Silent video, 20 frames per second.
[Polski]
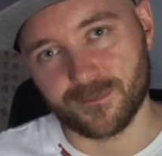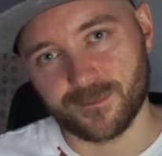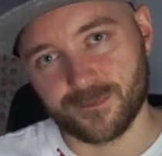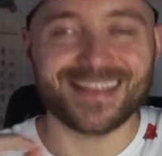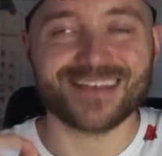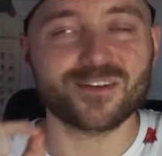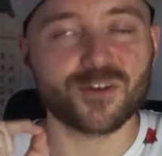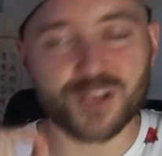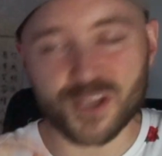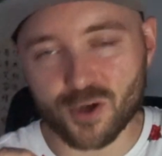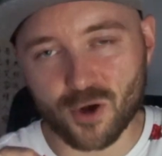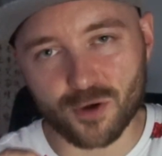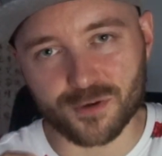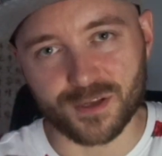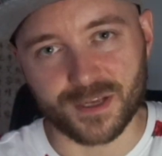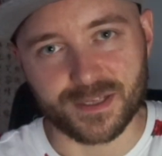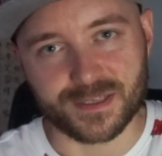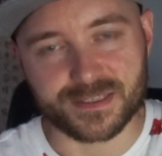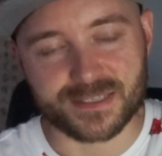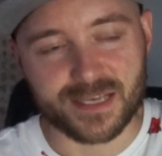Jednak to nie
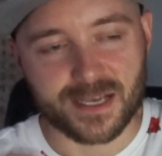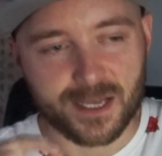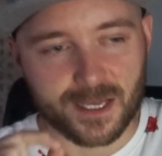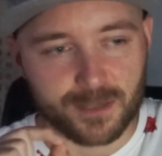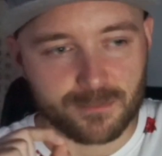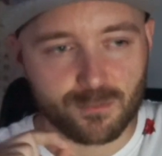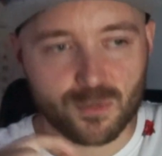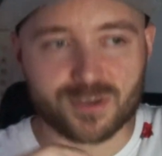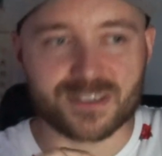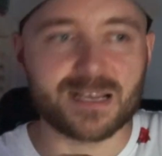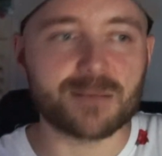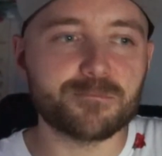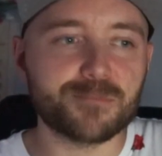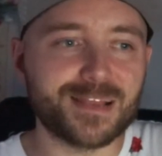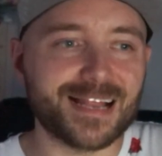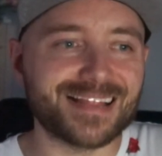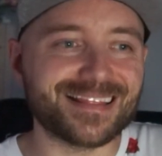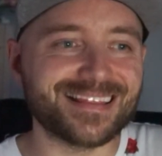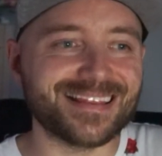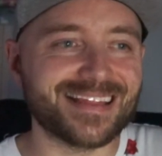koniec, bo
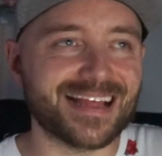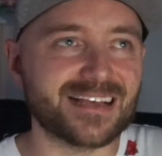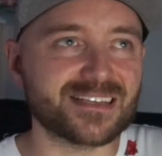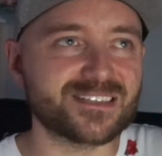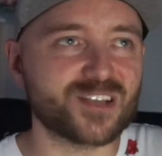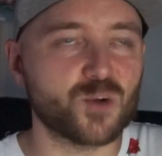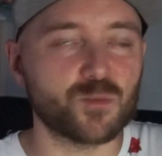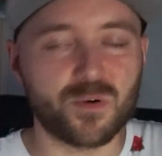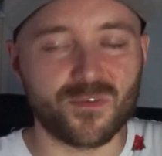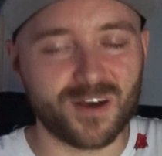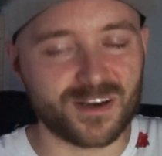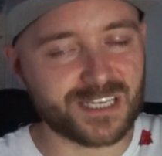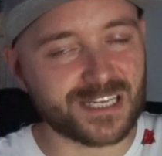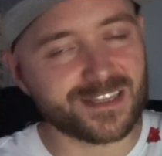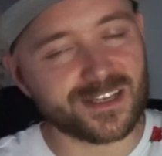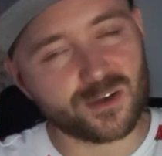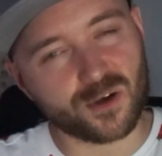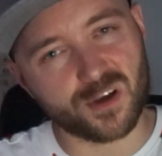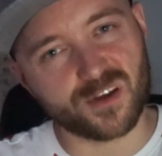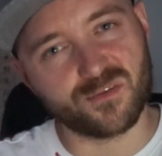sam bilet nas nie
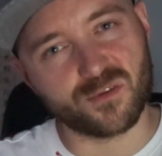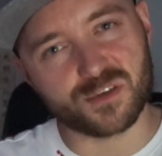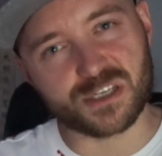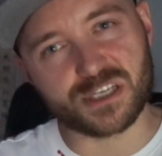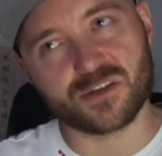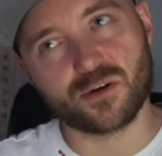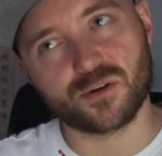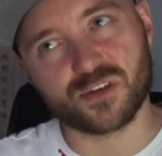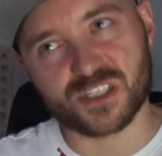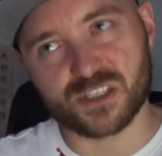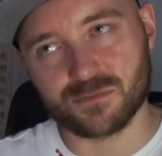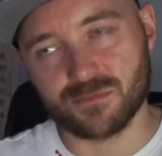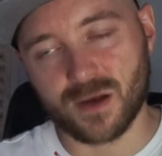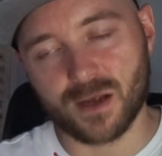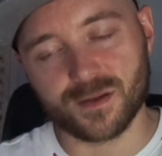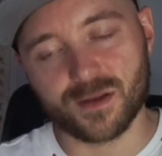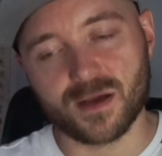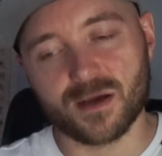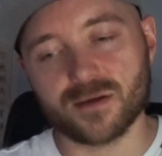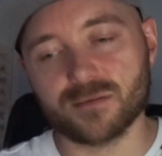upoważnia tylko i wyłącznie do
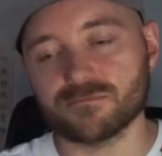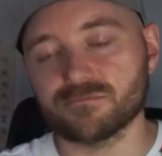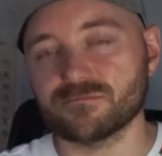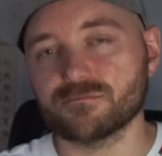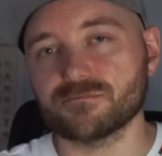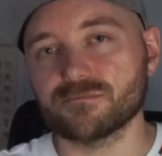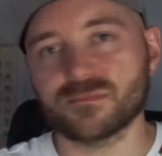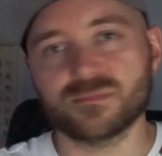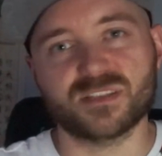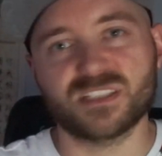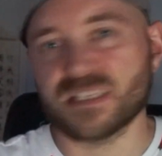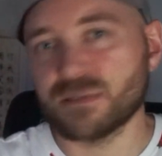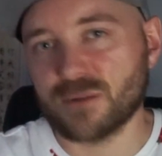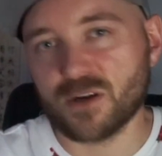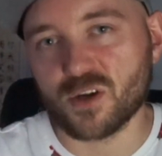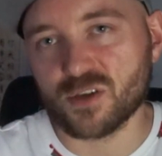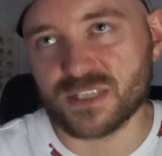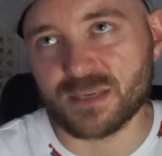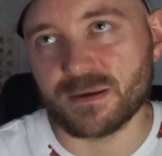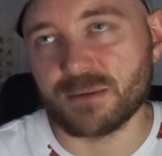otrzymania
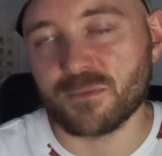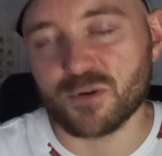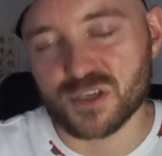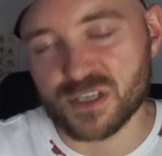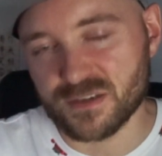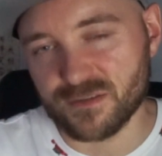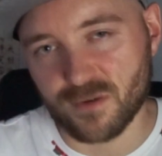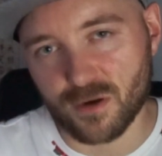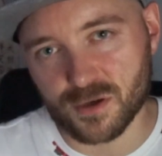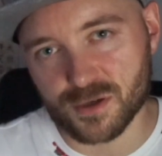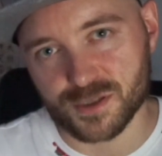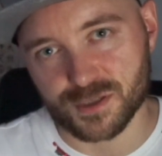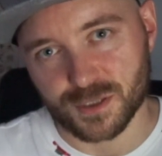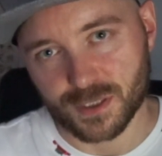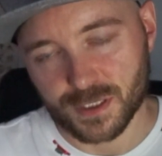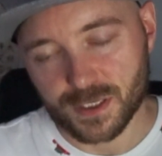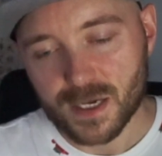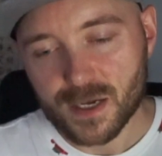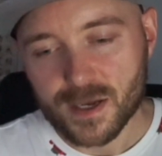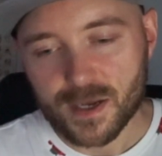samego samej
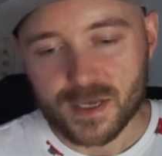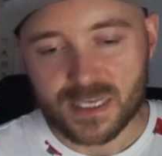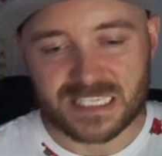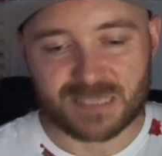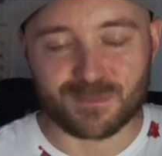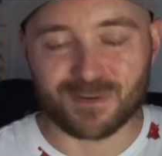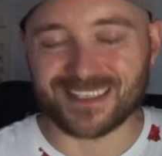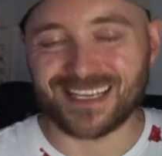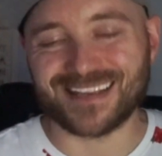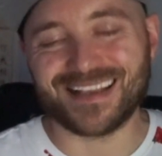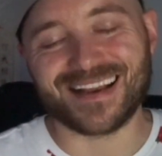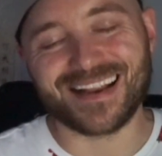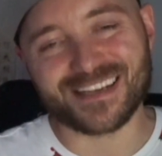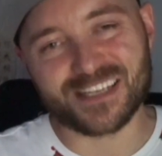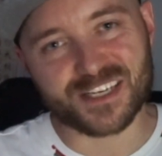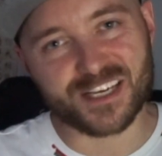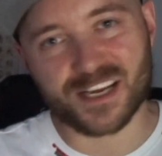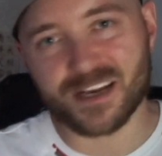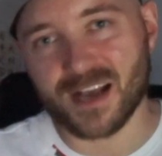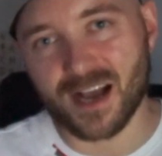możliwości spotkania
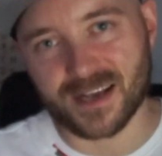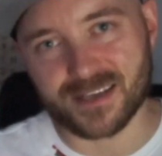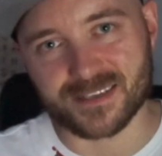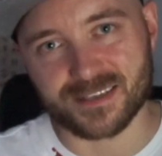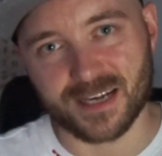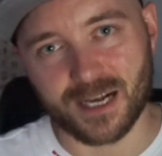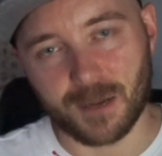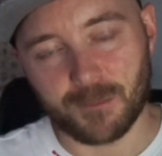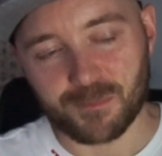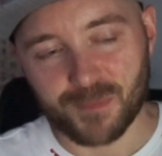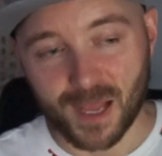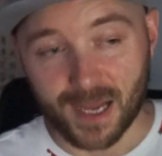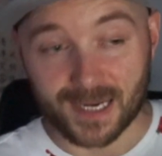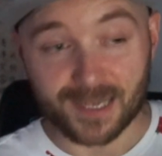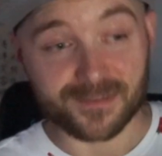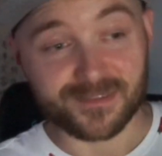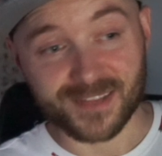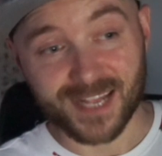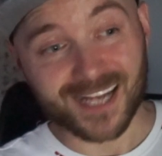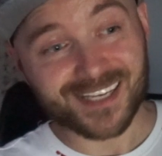Regigasa
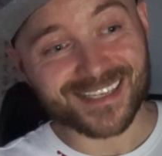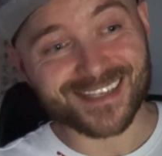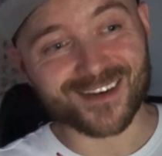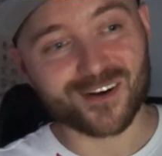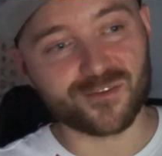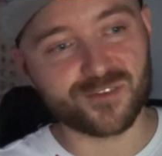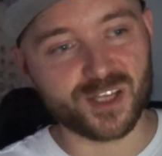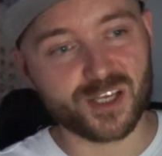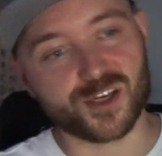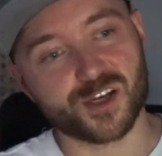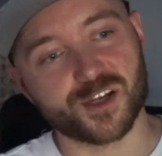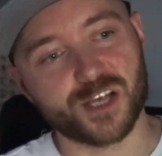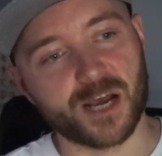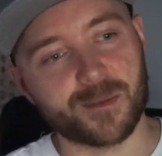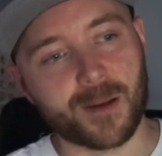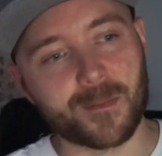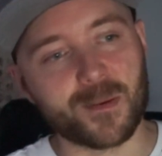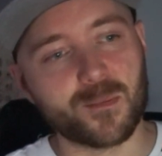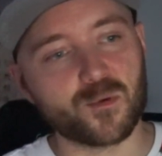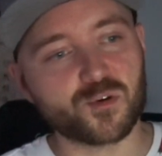ale w trakcie tego
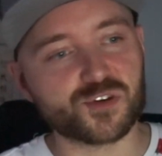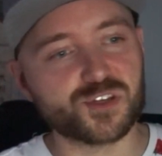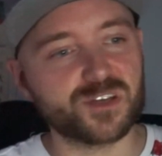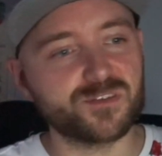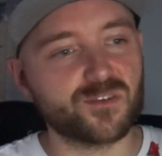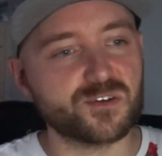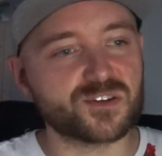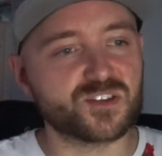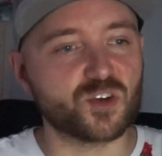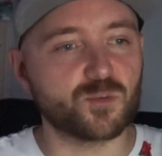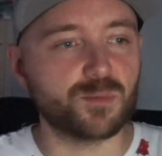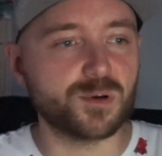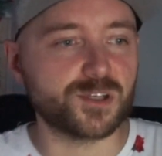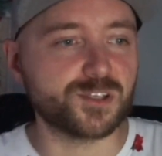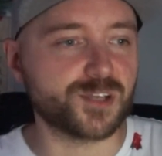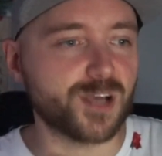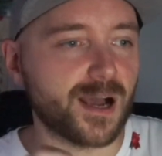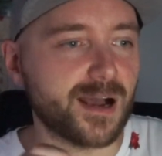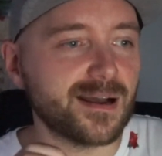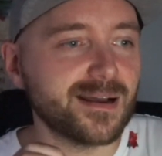wydarzenia mamy możliwość
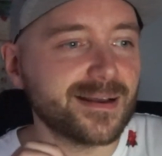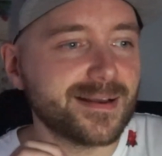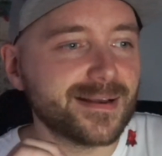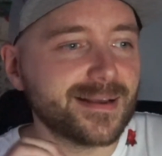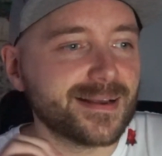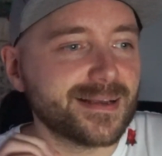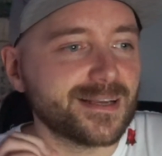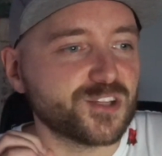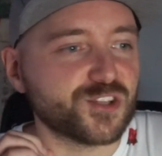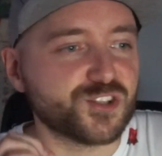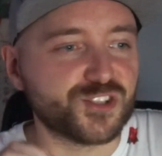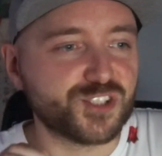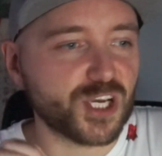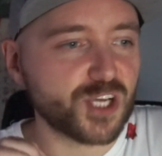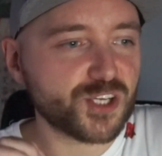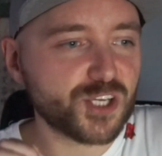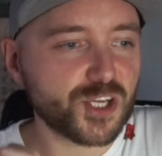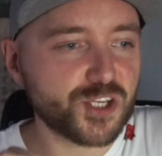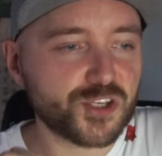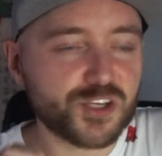zdobycia
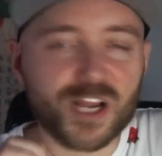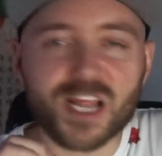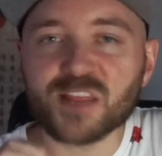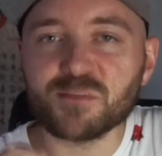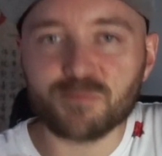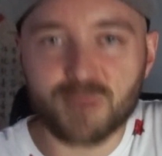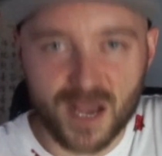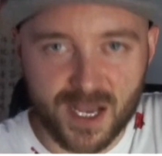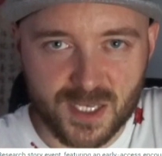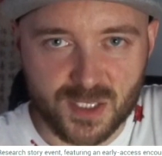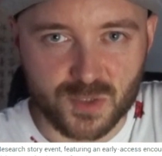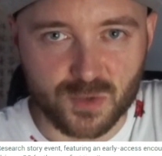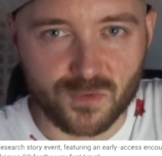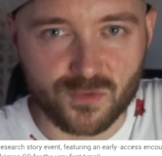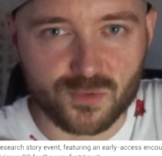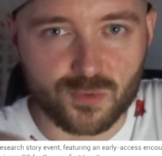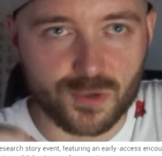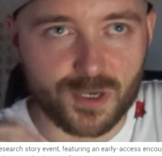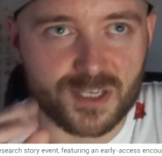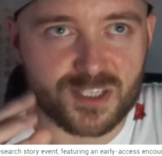10 raid
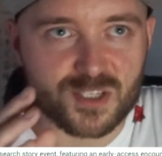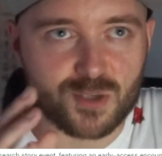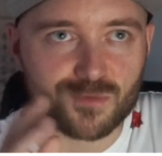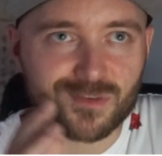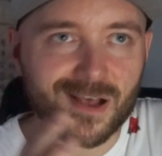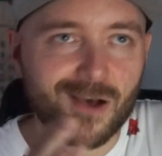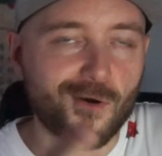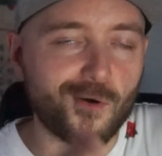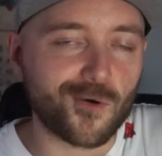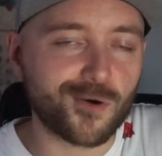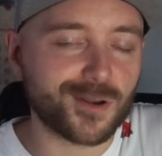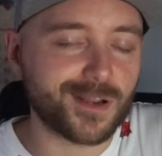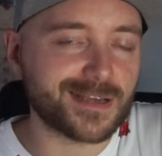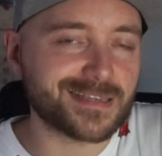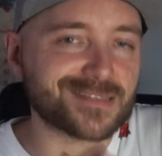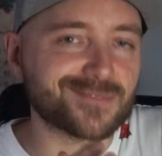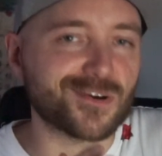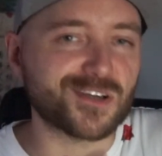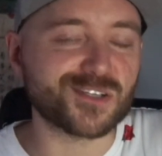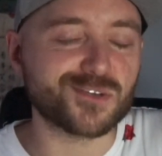passów, które są na
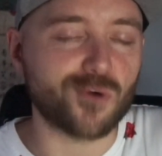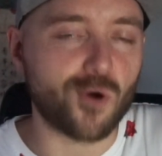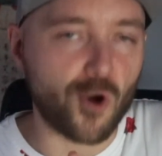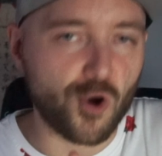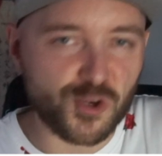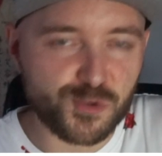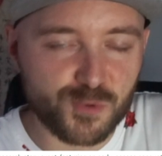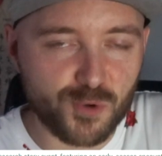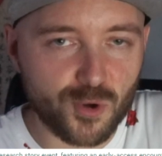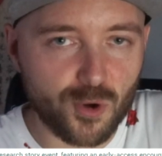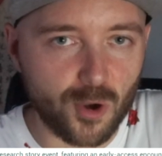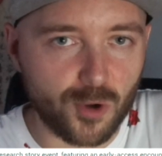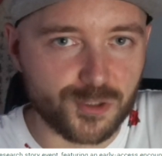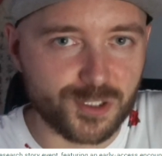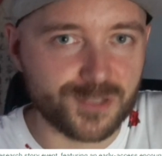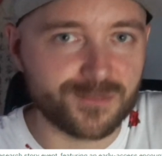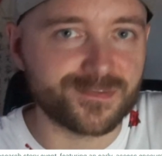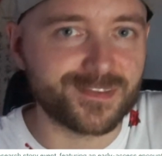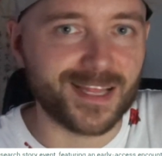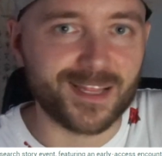okres właśnie 8
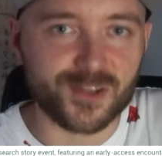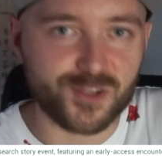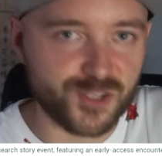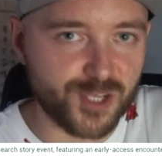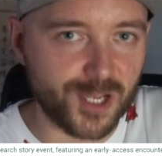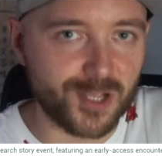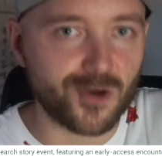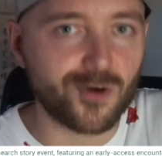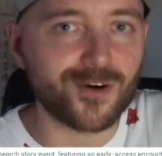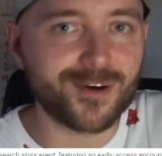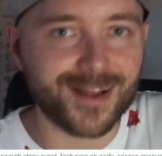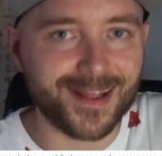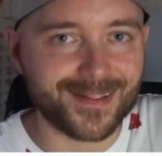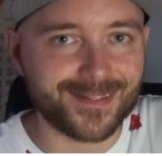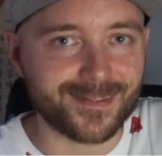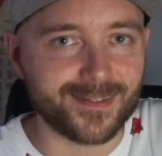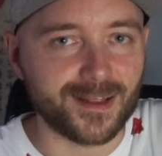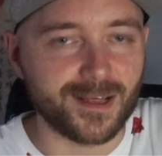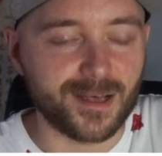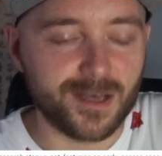godzin w ten dzień
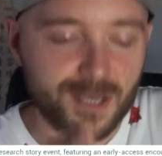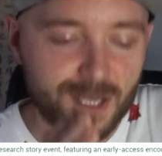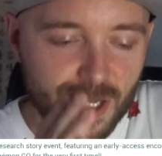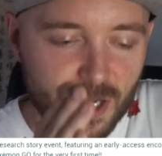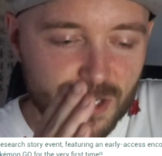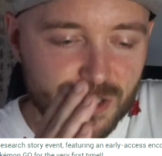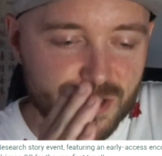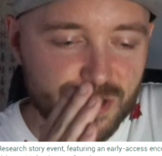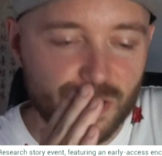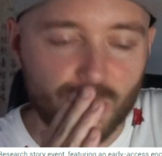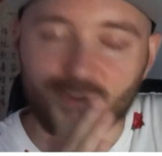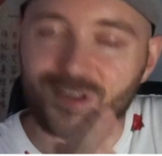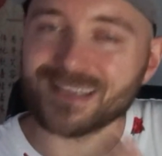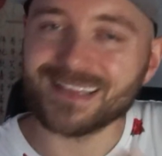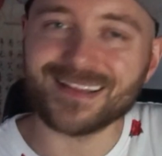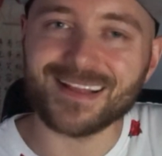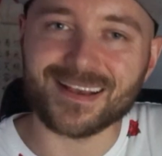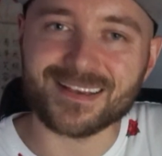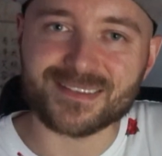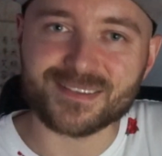konkretny, czyli od
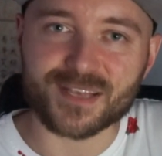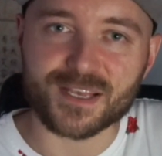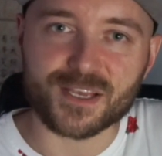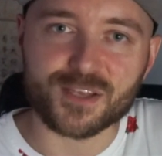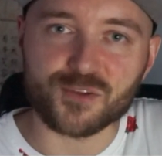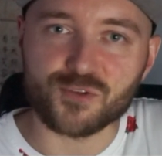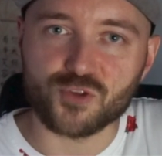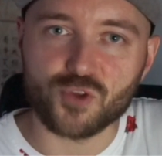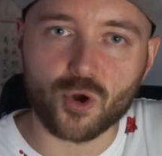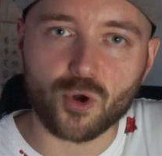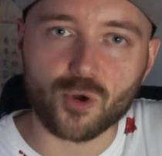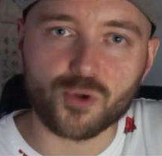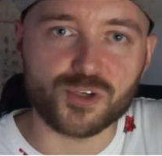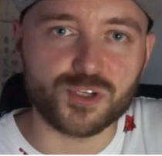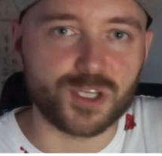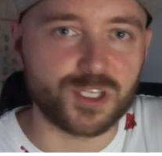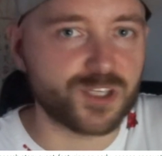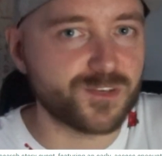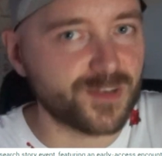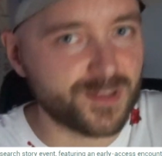11 do
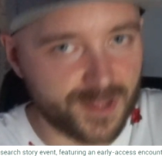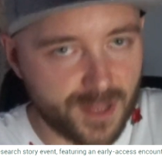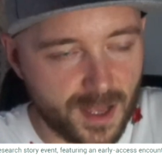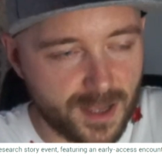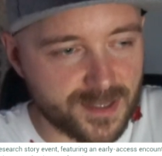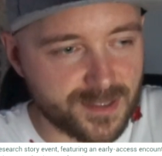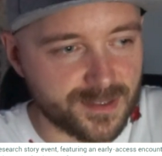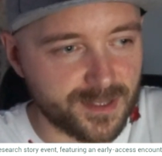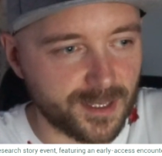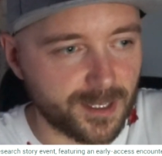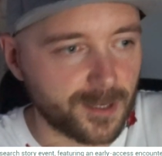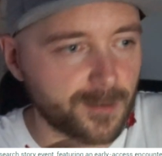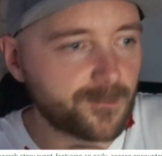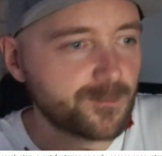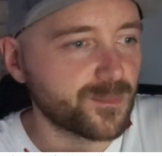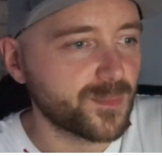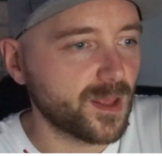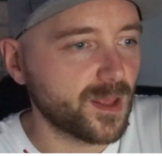godziny 19.